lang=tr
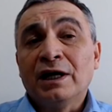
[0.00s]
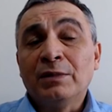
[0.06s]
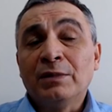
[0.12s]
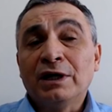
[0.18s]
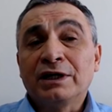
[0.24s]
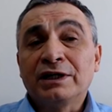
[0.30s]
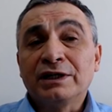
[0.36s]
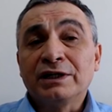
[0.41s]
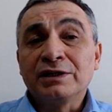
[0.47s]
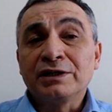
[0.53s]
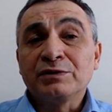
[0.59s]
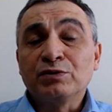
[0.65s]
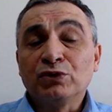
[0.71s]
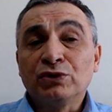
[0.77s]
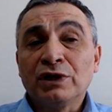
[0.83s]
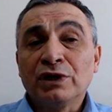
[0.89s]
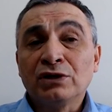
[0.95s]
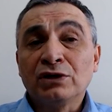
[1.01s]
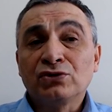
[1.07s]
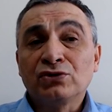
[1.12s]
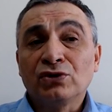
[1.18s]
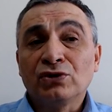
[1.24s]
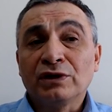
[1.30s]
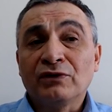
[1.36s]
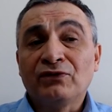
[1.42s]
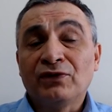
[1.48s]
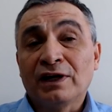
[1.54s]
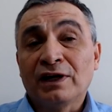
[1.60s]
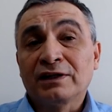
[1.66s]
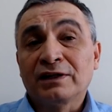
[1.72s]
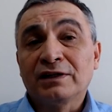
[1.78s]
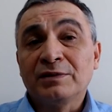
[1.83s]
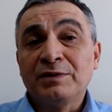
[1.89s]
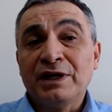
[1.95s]
Ama kriz bundan sonra
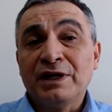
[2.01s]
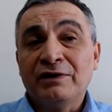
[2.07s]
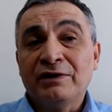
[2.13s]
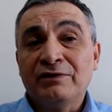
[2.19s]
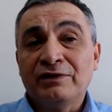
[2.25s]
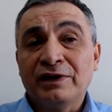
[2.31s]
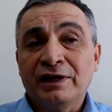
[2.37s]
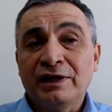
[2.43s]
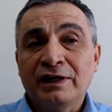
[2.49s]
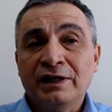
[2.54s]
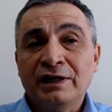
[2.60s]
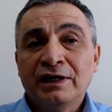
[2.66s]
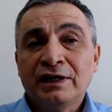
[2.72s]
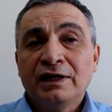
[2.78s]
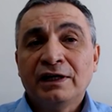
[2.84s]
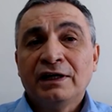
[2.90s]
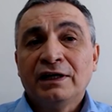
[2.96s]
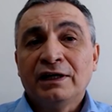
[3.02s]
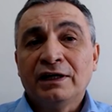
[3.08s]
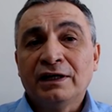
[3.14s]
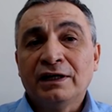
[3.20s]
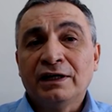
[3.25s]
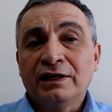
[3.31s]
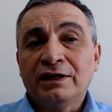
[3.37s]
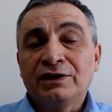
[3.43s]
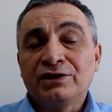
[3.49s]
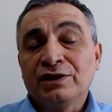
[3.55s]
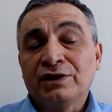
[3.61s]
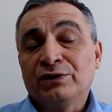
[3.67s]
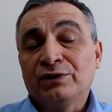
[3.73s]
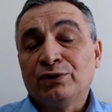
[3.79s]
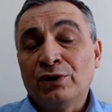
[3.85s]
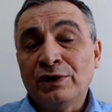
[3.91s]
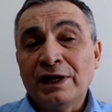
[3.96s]
farklı bir evreye e,
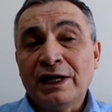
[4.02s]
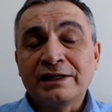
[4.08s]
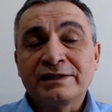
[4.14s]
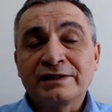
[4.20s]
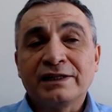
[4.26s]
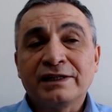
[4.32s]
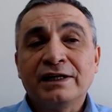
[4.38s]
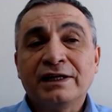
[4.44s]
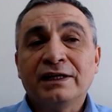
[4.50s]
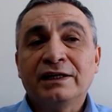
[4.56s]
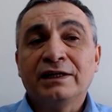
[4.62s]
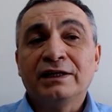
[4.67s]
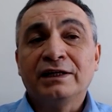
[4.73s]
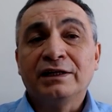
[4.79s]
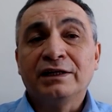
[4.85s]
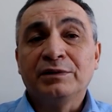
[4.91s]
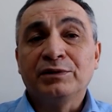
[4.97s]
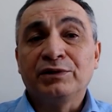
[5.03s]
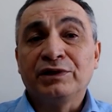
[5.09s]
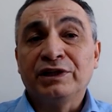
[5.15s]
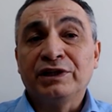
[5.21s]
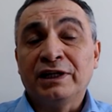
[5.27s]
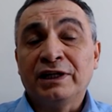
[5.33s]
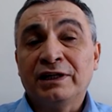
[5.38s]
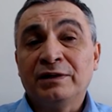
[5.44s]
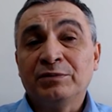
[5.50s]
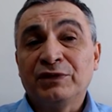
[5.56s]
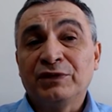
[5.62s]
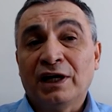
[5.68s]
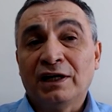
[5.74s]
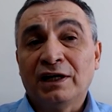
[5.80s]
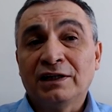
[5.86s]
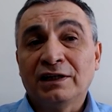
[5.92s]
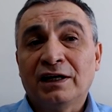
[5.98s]
dönerse, e, gerilim
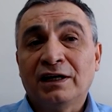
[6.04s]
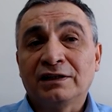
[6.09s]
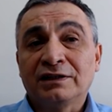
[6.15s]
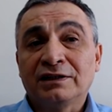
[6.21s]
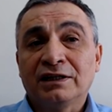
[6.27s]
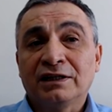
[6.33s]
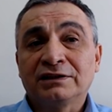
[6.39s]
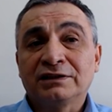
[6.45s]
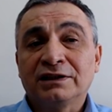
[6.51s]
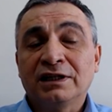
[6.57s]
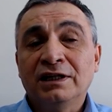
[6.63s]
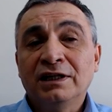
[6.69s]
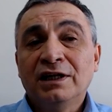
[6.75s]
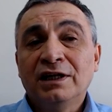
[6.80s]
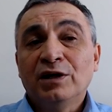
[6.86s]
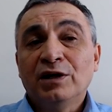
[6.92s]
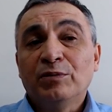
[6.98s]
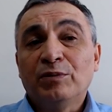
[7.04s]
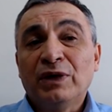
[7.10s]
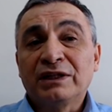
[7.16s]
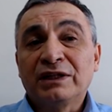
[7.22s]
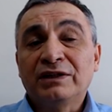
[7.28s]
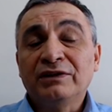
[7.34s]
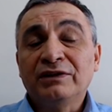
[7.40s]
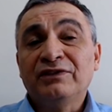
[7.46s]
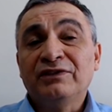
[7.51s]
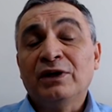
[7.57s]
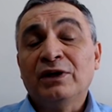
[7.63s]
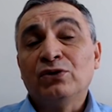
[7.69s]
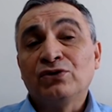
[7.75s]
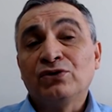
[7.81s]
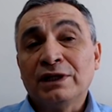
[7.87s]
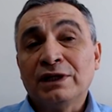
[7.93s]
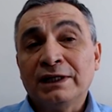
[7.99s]
daha da artarsa, Batı ve
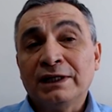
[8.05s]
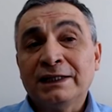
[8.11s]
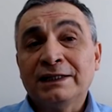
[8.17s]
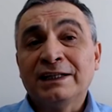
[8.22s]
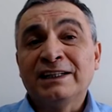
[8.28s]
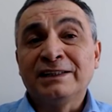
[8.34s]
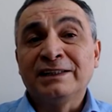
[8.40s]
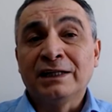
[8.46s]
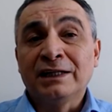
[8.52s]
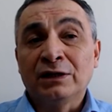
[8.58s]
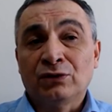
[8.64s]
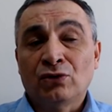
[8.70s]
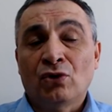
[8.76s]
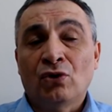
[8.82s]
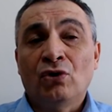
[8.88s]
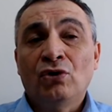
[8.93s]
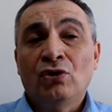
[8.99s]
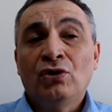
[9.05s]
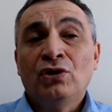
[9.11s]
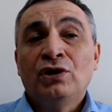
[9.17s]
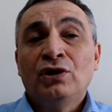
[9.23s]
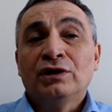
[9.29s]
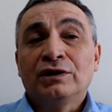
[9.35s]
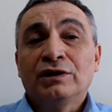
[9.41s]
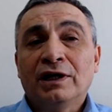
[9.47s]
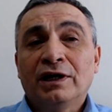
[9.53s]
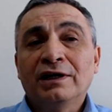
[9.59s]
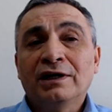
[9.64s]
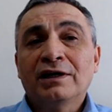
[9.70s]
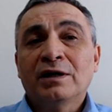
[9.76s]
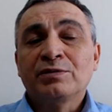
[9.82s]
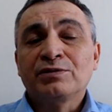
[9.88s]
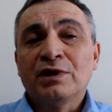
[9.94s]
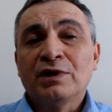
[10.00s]
özellikle NATO
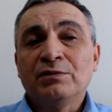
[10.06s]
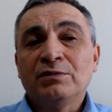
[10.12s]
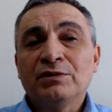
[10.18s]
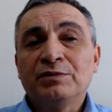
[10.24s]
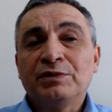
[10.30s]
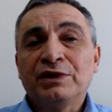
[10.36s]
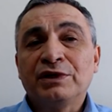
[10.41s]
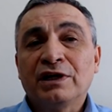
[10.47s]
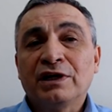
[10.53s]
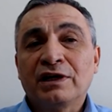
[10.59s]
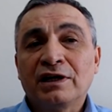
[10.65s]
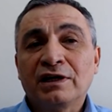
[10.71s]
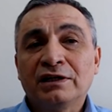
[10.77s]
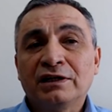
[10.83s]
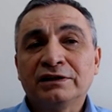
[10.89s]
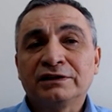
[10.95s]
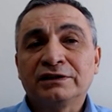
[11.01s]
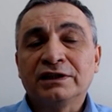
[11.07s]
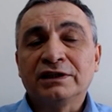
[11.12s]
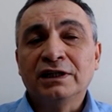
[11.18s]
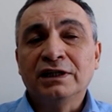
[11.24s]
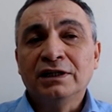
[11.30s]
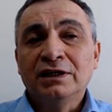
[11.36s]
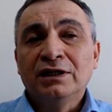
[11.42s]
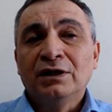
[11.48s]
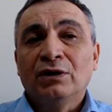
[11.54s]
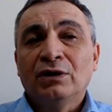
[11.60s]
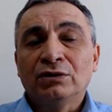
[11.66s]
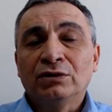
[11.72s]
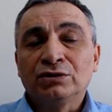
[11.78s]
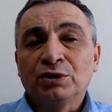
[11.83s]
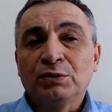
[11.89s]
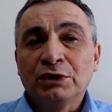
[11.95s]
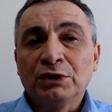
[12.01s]
daha kapsamlı bir karar alırsa
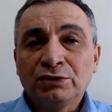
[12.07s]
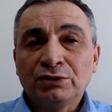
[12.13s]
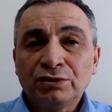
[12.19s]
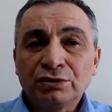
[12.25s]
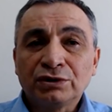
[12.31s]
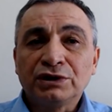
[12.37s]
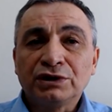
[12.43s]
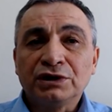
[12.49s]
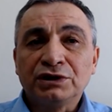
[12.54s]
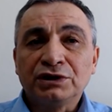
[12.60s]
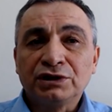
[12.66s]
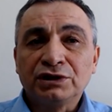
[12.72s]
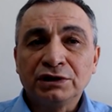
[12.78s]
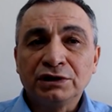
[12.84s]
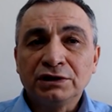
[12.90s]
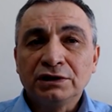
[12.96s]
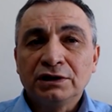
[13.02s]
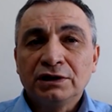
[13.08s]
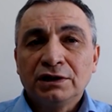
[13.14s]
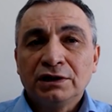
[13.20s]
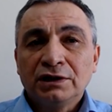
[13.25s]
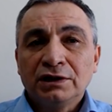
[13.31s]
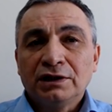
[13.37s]
o zaman Türkiye için